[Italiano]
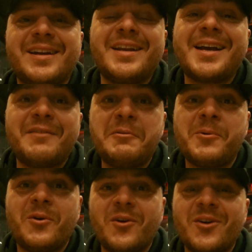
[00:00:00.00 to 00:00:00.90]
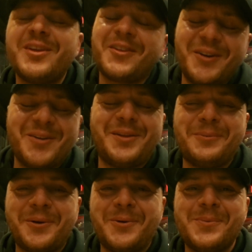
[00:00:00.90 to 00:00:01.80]
ricavi poco, ha detto non ti
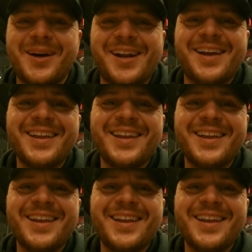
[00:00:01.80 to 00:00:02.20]
preoccupare,